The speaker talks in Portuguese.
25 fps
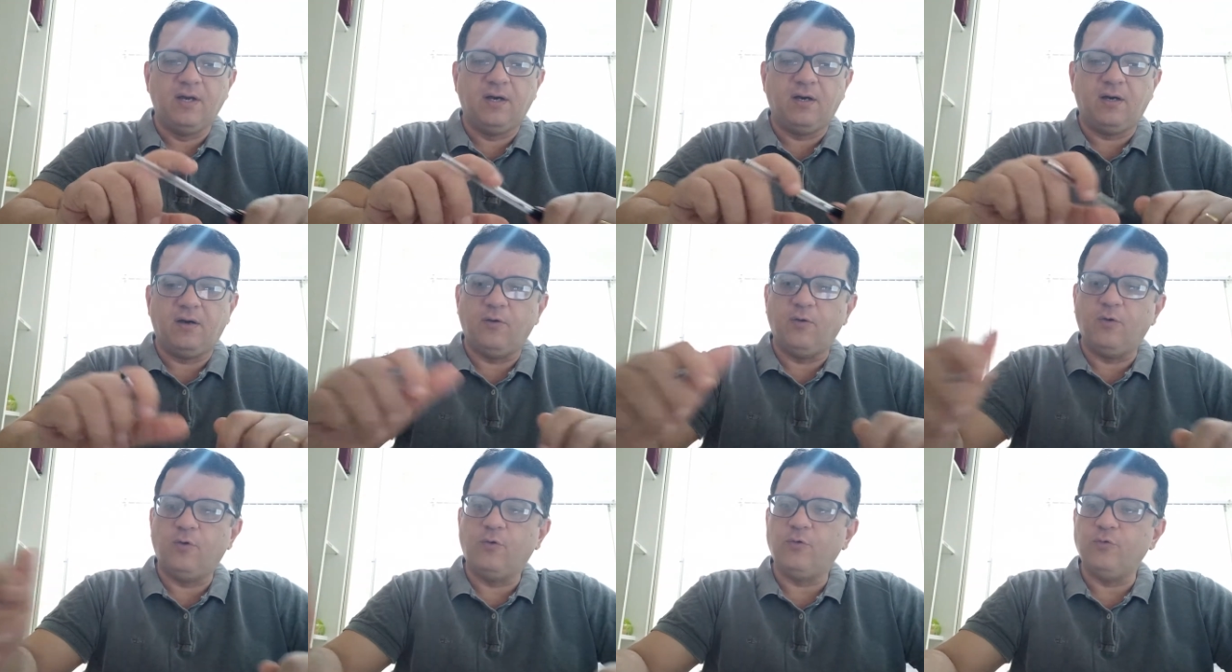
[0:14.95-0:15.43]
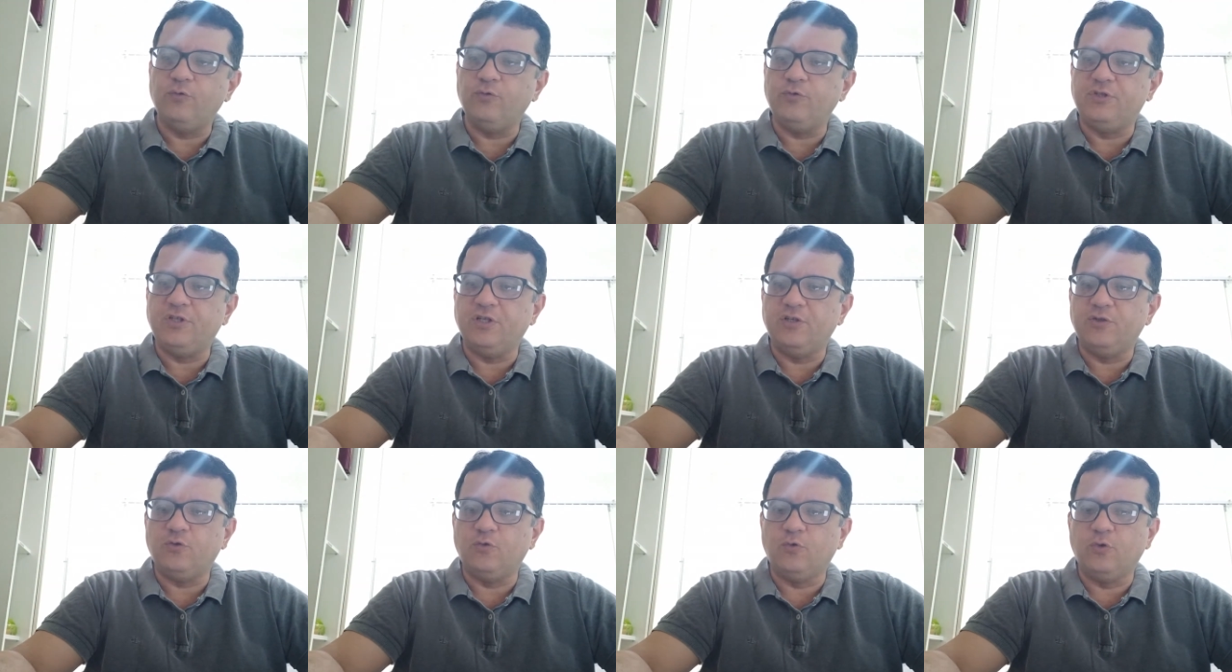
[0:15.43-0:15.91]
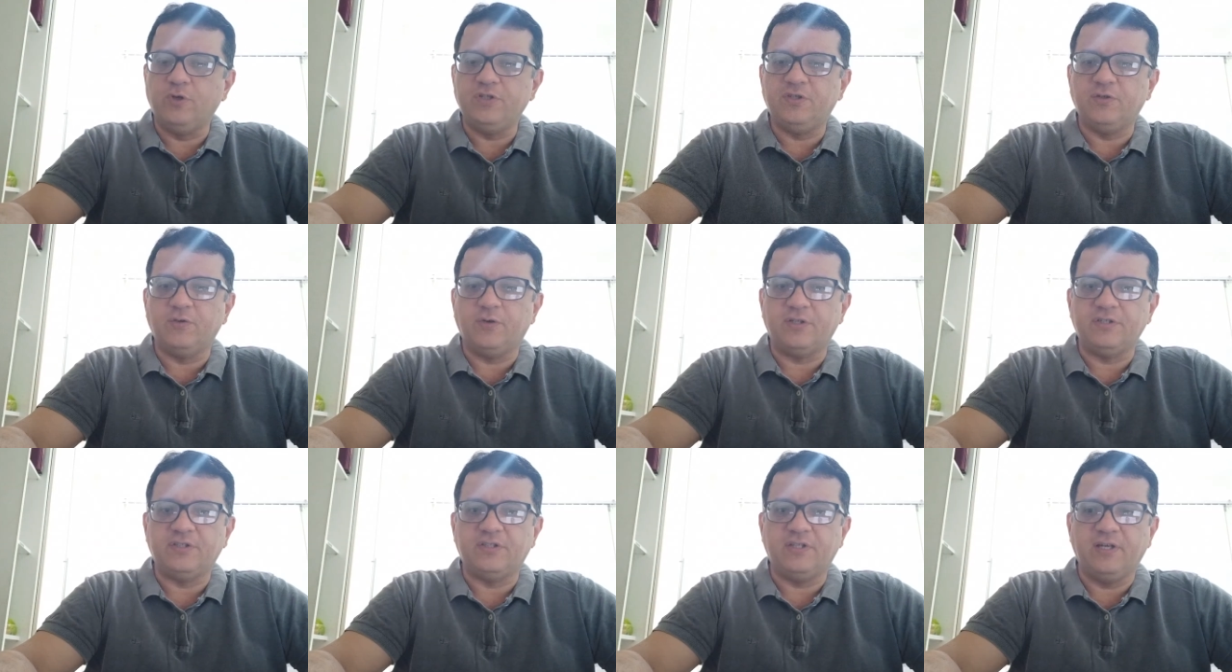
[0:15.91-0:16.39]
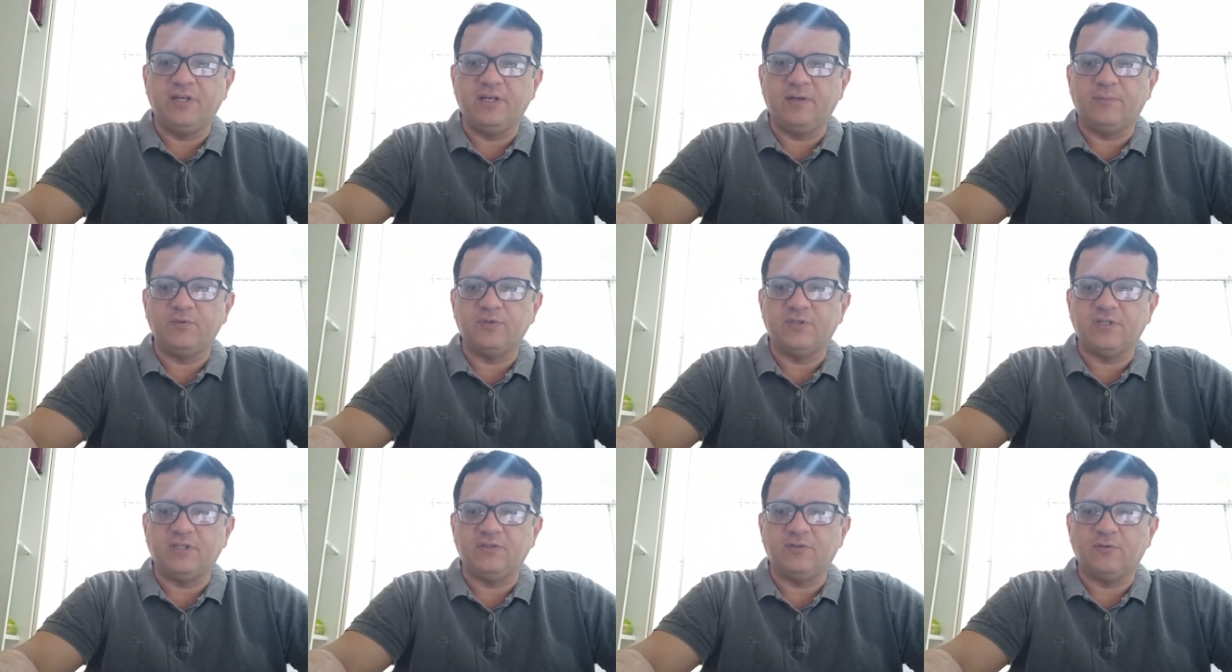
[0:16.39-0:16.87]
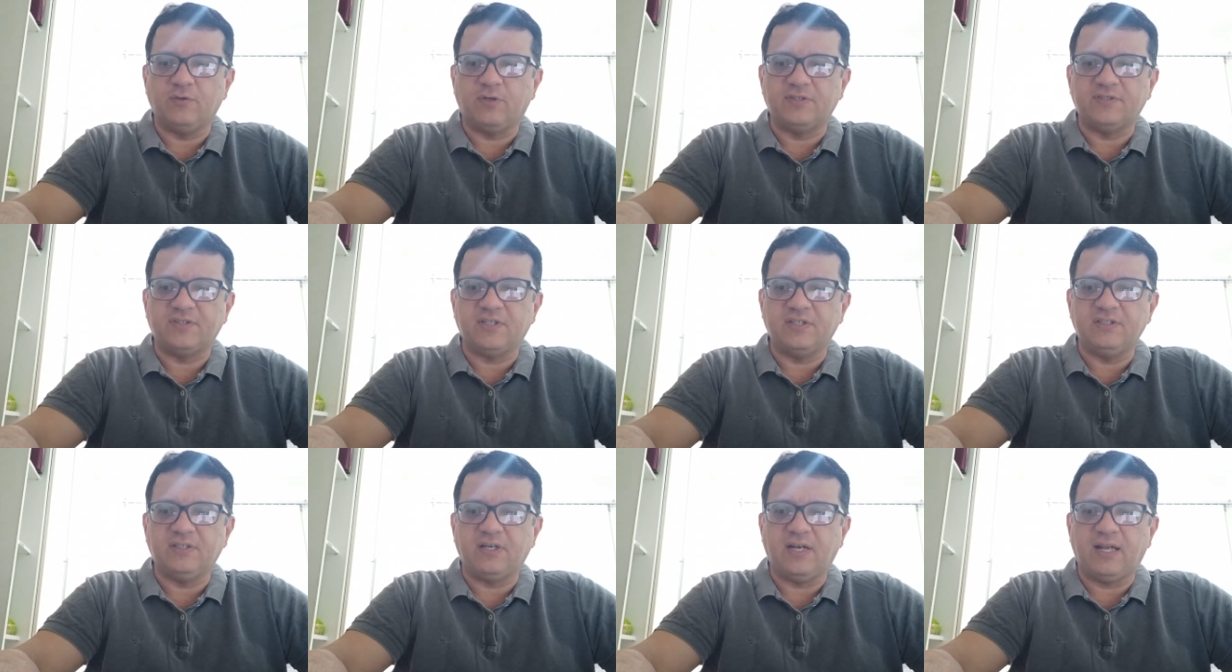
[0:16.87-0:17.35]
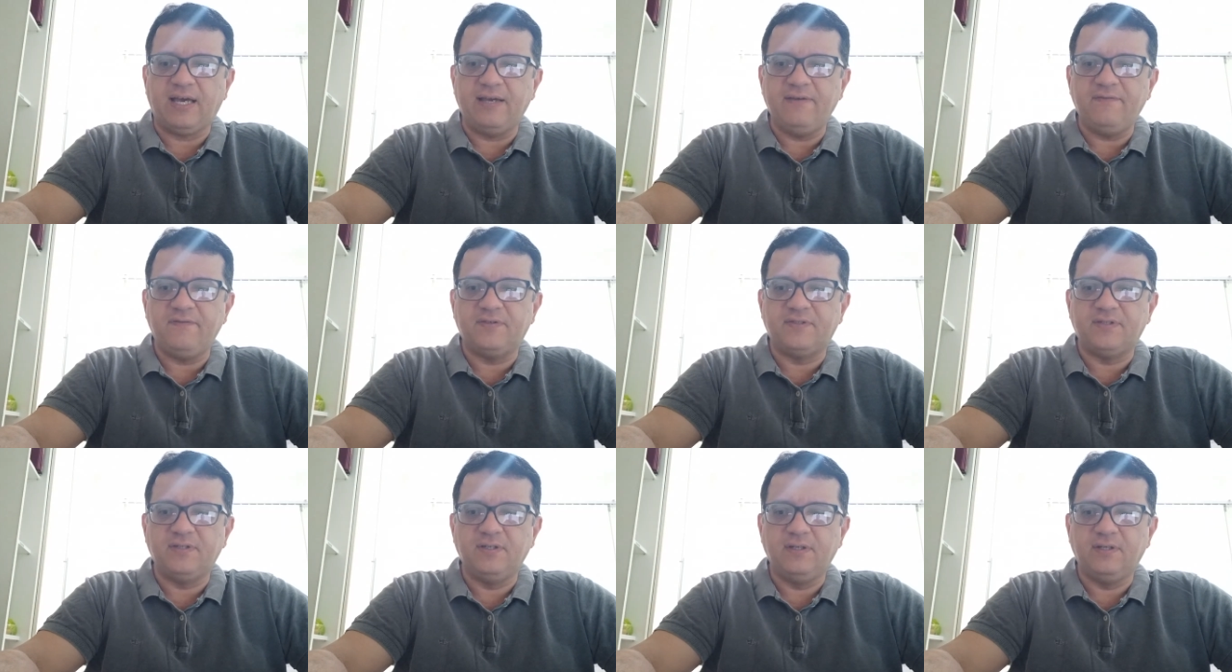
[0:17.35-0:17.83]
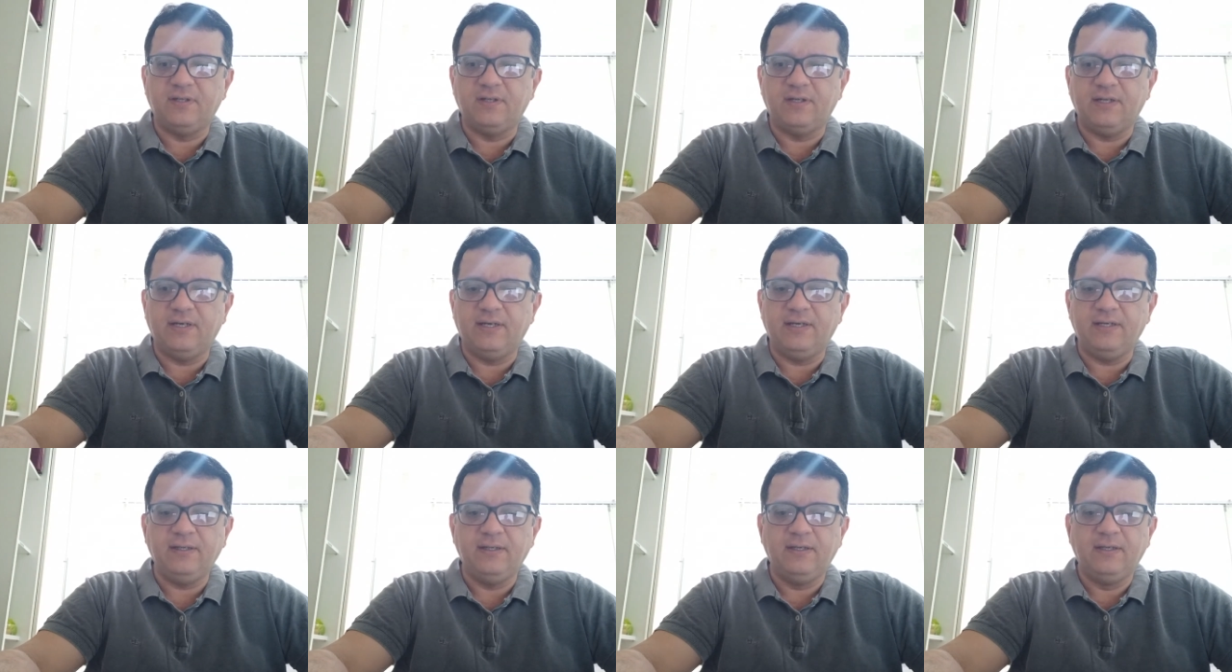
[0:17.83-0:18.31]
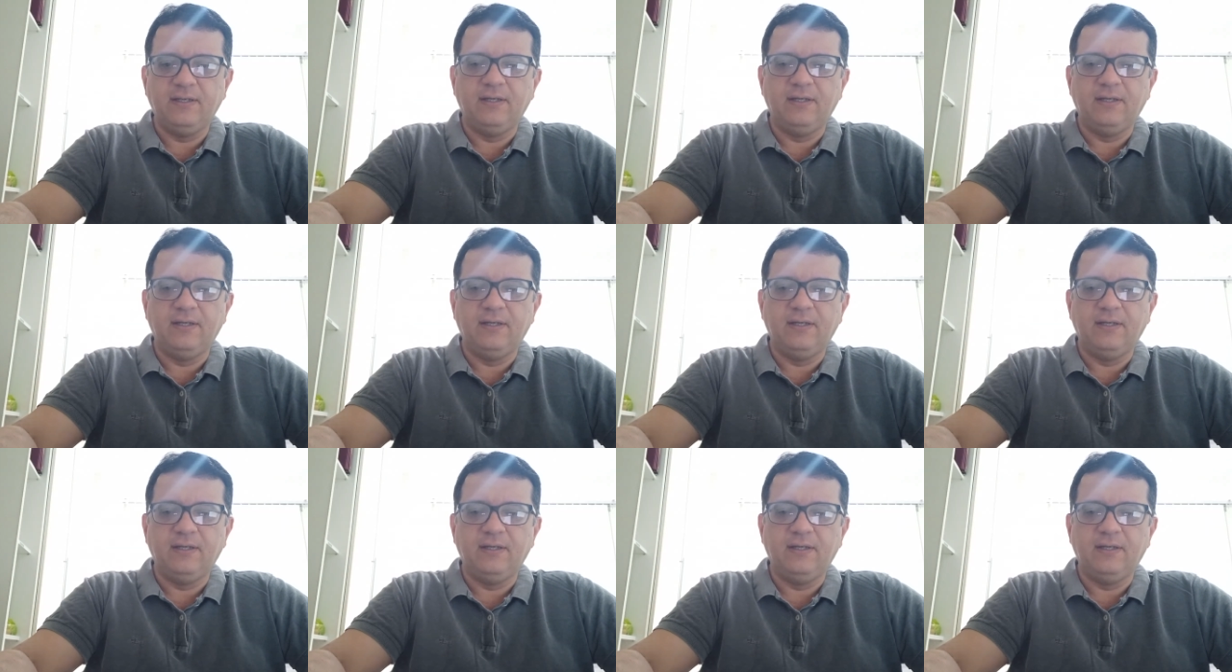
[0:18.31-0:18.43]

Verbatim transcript: Ao longo do dia de hoje, nós teremos as nossas lives, né?